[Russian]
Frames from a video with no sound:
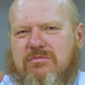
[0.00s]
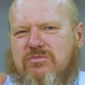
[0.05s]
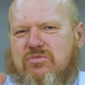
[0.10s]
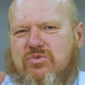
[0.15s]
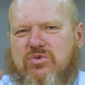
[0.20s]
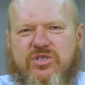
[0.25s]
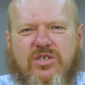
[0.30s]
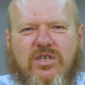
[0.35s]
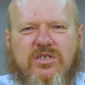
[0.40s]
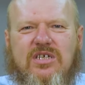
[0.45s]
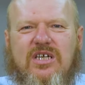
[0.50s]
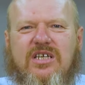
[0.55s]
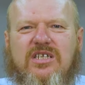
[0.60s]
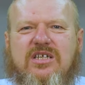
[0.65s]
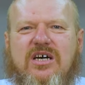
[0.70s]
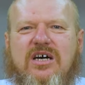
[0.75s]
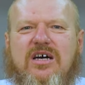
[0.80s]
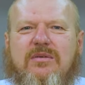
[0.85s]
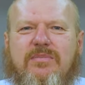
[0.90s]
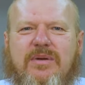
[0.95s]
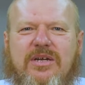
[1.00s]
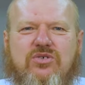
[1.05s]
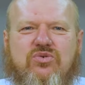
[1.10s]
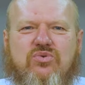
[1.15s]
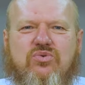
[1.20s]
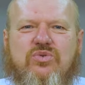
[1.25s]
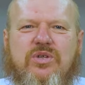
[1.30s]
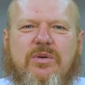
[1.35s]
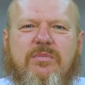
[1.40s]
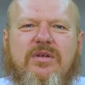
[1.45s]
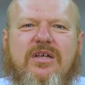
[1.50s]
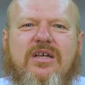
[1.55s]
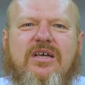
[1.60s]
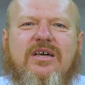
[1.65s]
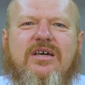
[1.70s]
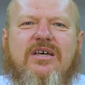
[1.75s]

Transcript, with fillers: ну не знаю, заклинаю, прошу там.